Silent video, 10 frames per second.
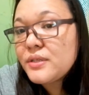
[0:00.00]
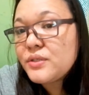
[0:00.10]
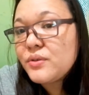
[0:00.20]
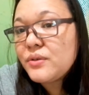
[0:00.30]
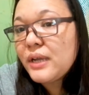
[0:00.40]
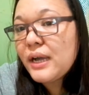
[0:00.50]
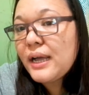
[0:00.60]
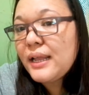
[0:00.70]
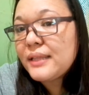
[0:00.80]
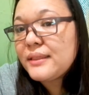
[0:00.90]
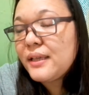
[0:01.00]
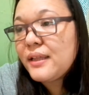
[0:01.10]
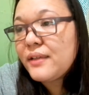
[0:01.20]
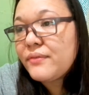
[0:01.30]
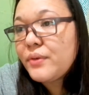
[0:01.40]
4. So, nakaalat na
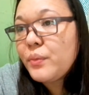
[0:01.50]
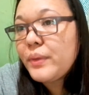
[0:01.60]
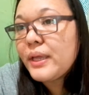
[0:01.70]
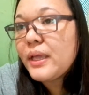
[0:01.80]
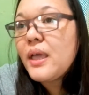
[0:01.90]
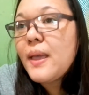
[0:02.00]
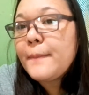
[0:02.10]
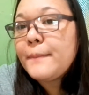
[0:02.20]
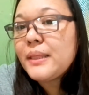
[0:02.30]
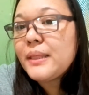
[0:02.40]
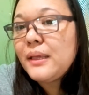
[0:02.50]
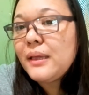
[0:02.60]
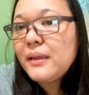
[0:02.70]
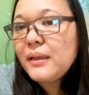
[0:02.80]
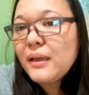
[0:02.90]
yan every week. But
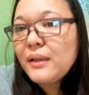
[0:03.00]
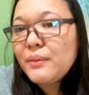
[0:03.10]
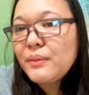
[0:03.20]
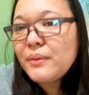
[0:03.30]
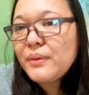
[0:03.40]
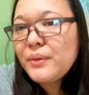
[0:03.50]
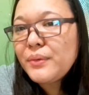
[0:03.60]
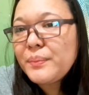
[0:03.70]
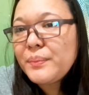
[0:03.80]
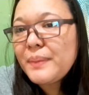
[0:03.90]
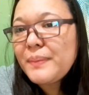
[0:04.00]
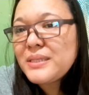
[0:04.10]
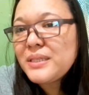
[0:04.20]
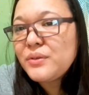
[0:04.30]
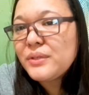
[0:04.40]
then, ano, yung
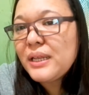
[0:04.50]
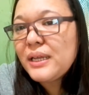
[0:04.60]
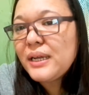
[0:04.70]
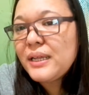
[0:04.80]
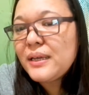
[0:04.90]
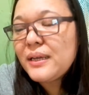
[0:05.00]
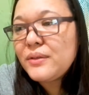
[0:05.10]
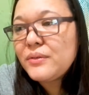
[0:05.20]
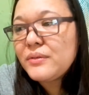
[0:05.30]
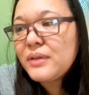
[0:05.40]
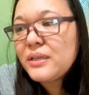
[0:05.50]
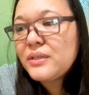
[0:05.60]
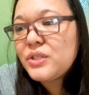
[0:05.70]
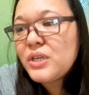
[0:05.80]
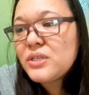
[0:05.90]
napansin ko talaga na nung
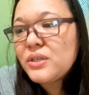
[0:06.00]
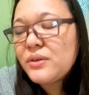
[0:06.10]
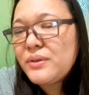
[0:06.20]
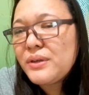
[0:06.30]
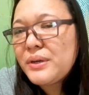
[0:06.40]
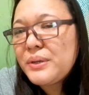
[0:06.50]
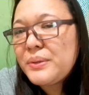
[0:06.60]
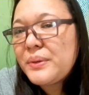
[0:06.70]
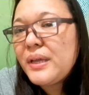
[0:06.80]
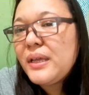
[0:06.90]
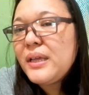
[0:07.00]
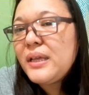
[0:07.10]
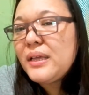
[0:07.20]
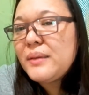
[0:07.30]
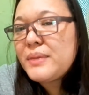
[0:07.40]
nag-change ako ng ano,
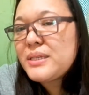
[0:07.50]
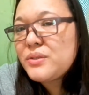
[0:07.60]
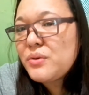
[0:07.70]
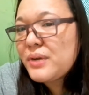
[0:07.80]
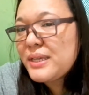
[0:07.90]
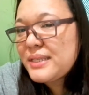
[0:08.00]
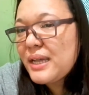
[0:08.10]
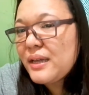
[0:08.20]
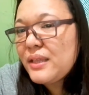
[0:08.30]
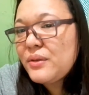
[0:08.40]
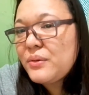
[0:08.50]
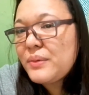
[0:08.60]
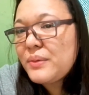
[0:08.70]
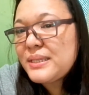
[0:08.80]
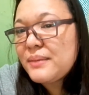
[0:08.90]
mas okay sa akin
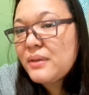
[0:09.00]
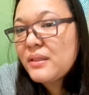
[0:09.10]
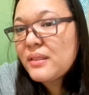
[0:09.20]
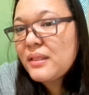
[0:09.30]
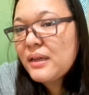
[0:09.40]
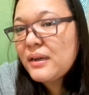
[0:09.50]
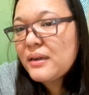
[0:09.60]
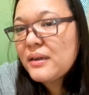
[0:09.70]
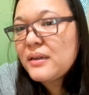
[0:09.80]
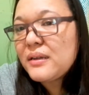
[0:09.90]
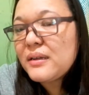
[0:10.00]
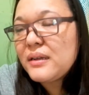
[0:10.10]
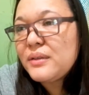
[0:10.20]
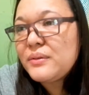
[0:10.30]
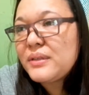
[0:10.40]
yung once a month lang.
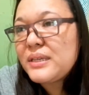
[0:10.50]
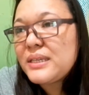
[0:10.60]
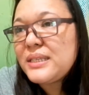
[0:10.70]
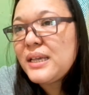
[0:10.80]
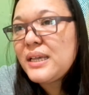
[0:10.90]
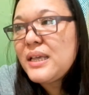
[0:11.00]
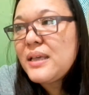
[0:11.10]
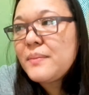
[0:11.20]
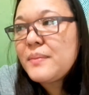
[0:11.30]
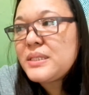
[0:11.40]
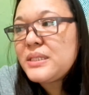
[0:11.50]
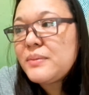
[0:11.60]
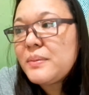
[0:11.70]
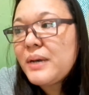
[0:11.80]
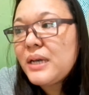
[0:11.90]
Ganun. Kasi, mas
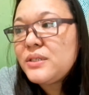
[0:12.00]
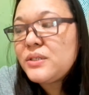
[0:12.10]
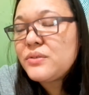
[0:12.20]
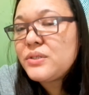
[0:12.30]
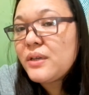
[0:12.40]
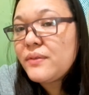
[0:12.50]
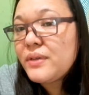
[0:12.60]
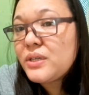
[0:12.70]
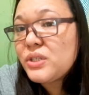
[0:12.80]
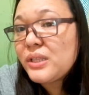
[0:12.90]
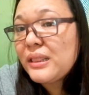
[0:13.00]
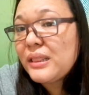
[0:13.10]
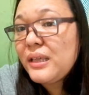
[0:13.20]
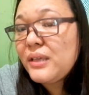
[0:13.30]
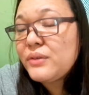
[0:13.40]
nababudget ko siya
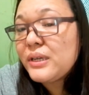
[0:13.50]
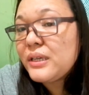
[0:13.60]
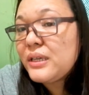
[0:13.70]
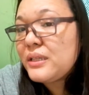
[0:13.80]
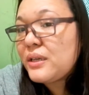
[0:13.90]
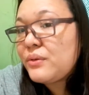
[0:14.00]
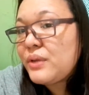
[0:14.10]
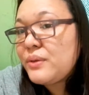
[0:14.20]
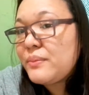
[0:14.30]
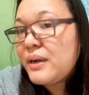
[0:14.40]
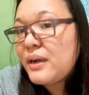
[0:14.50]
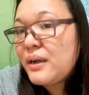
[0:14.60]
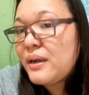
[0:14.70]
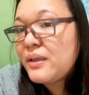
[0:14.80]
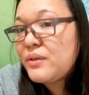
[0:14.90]
efficiently. Yung nakikita ko na yung
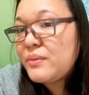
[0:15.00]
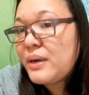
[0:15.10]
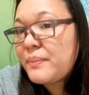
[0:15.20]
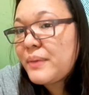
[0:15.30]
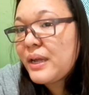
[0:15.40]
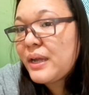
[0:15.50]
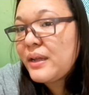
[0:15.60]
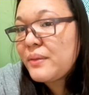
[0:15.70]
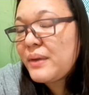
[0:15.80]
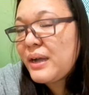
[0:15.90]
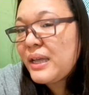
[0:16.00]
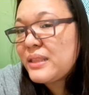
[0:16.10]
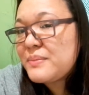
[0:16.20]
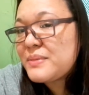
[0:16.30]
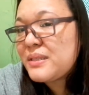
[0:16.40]
mga, yung mga product, yung
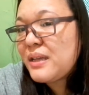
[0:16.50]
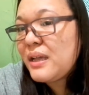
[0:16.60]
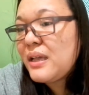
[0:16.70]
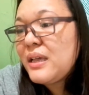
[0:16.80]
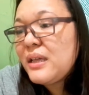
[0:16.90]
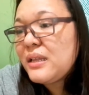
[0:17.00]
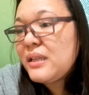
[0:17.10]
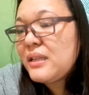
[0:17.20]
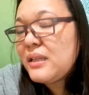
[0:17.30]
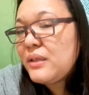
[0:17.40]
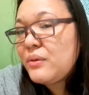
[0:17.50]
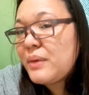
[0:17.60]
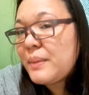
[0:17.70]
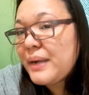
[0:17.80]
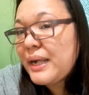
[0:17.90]
mga items na, yung
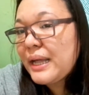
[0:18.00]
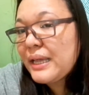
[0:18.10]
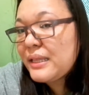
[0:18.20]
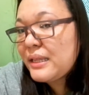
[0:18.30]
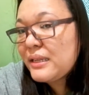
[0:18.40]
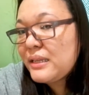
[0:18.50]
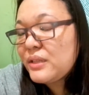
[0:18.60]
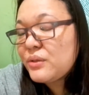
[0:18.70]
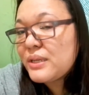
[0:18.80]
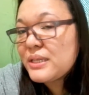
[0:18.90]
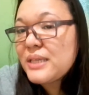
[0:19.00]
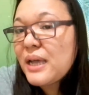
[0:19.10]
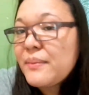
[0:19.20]
mga pagkain na nandito na sa